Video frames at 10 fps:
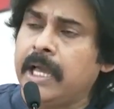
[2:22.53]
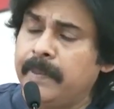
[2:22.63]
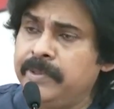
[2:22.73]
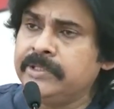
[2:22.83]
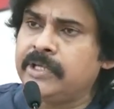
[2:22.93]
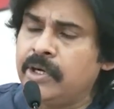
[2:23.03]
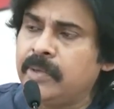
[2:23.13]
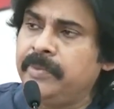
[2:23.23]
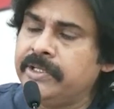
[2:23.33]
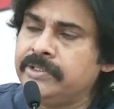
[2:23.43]
అభ్యంతరాలు
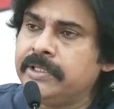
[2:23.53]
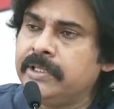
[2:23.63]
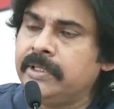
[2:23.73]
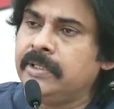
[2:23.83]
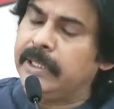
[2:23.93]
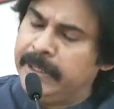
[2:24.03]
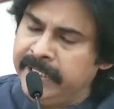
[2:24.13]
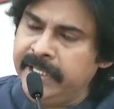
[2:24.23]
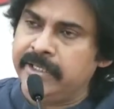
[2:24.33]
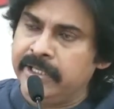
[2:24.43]
ఉన్నప్పుడు ఏం చేయాలి
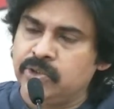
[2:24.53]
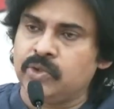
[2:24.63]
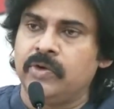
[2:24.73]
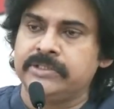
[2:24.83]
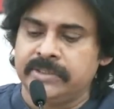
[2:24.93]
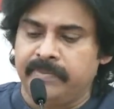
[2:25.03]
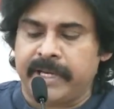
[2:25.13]
ఇండియా నేర్చుకోవాల్సింది